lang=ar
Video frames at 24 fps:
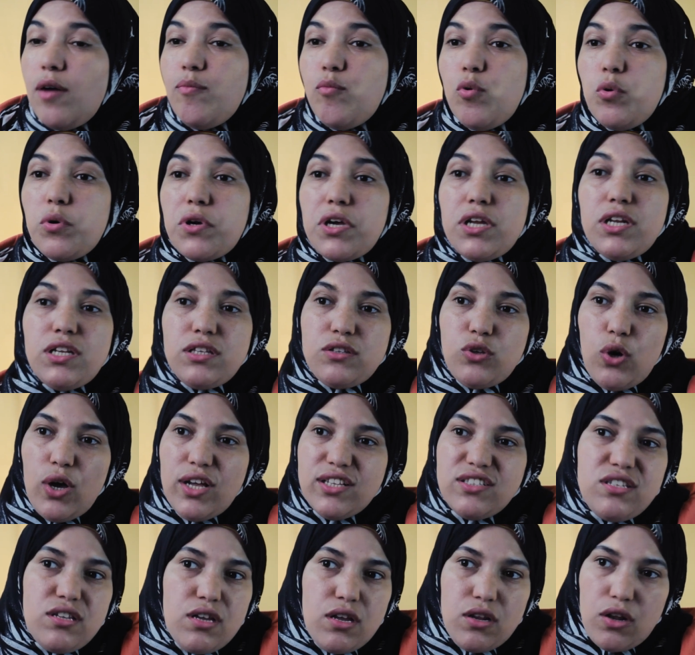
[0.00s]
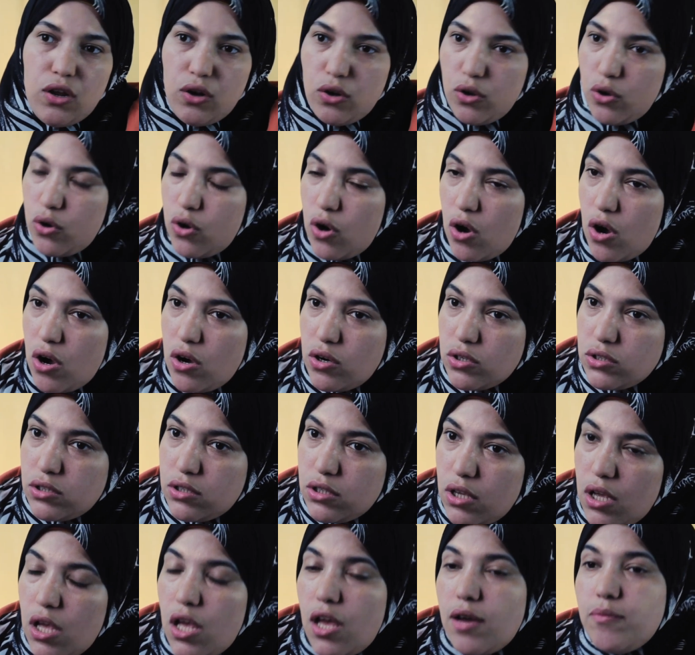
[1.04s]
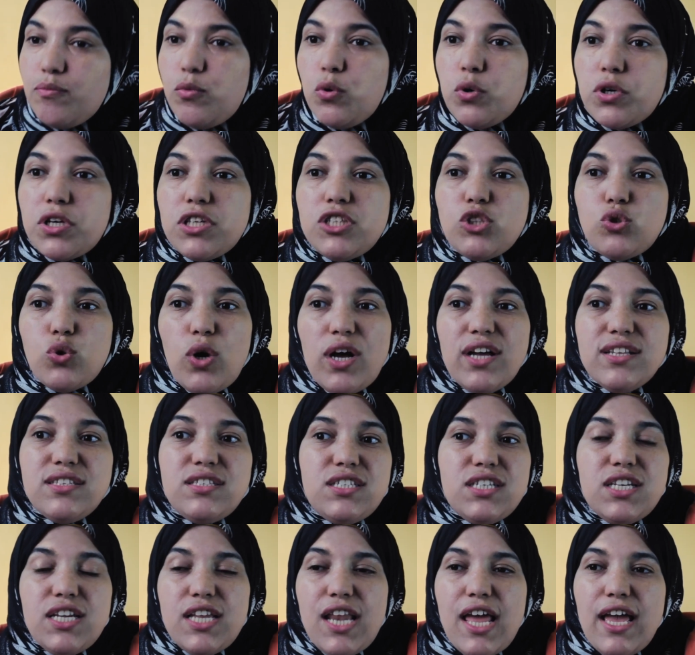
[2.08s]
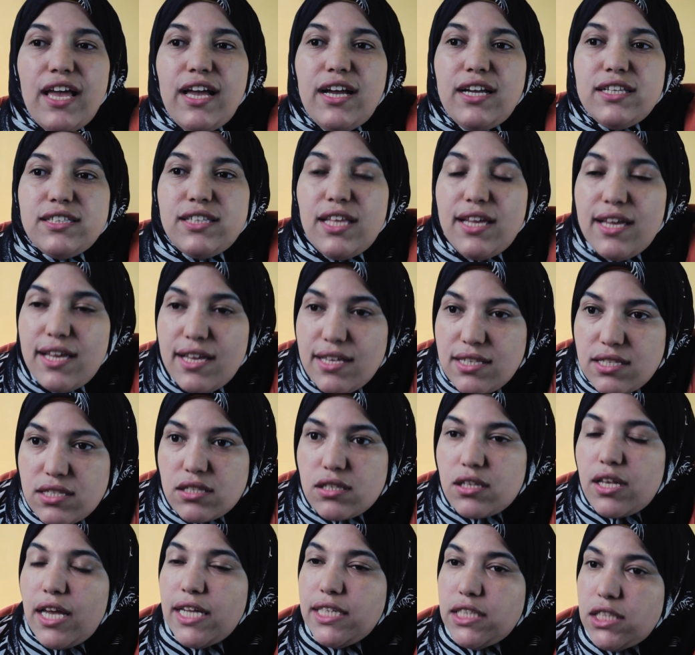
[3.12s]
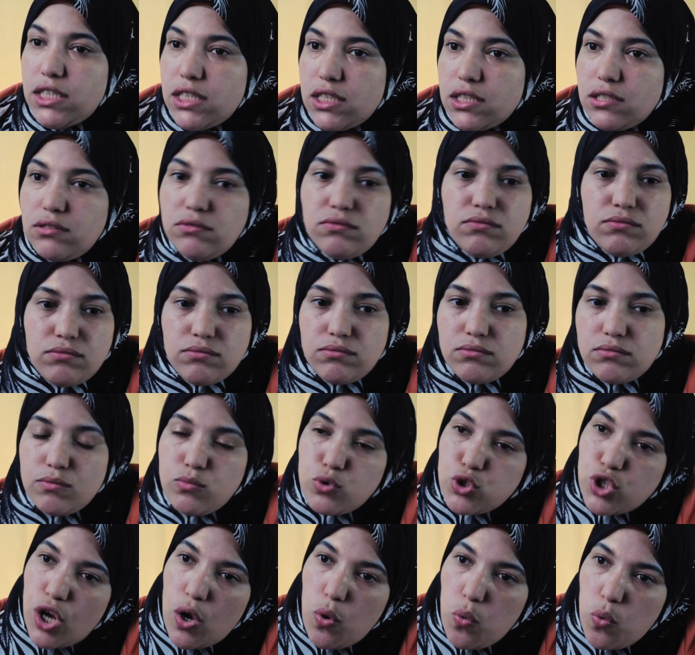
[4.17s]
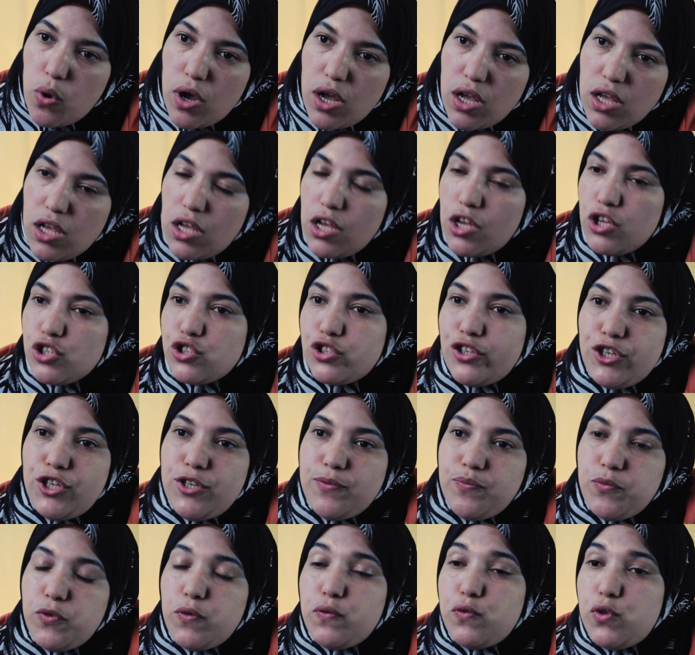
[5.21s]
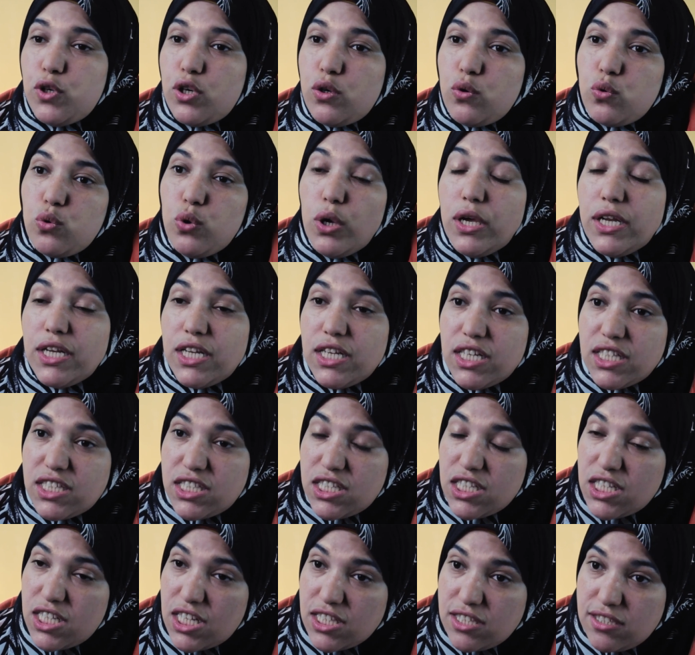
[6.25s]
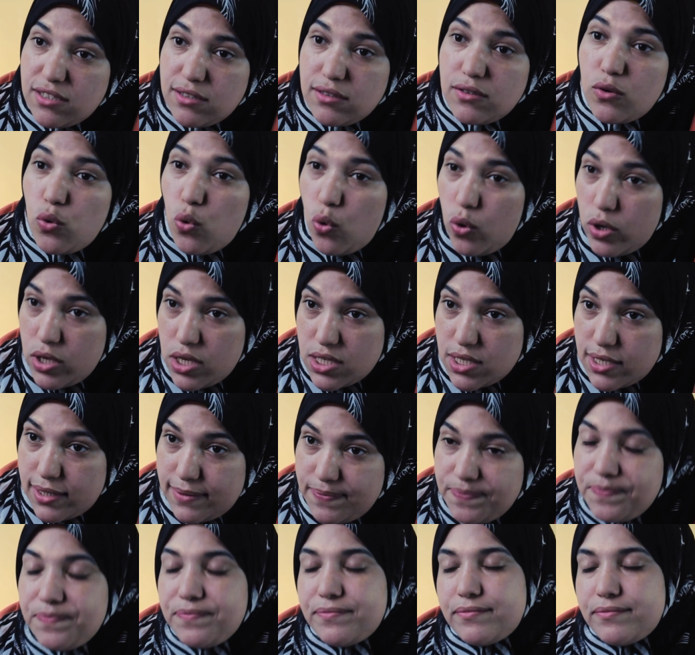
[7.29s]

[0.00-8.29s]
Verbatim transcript: ممكن تؤدي إلى الإجهاض ممكن تؤدي إلى إحداث جنين مشوه طيب تفتكروا ان النتيجه دي كويسه